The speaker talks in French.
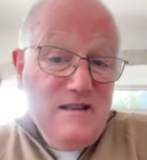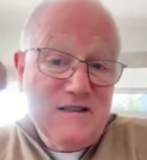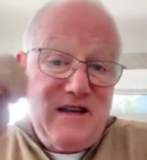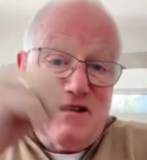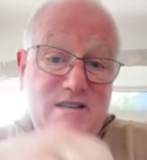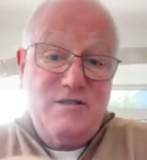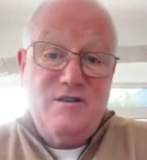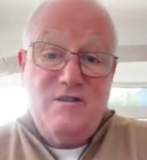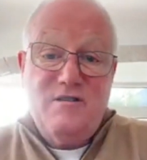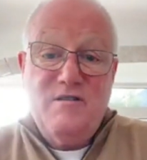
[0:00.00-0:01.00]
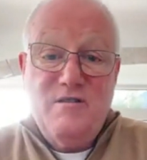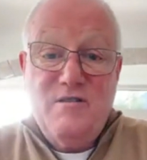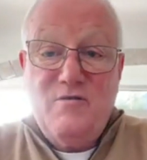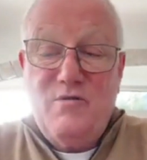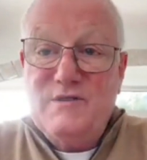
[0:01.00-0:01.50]
Ça, c'est un,
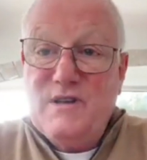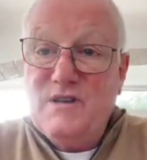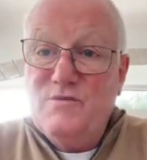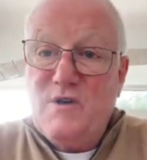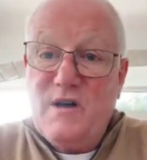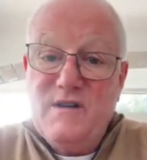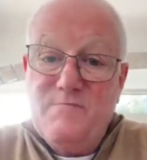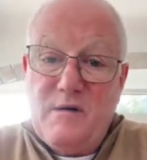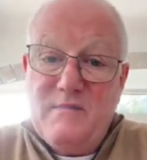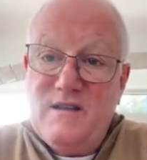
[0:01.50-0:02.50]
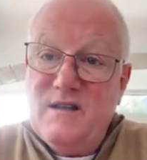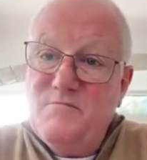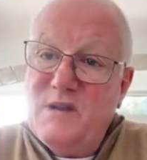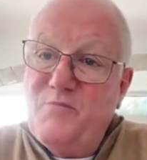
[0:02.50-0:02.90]
gros territoire avec pas mal d'ennemis.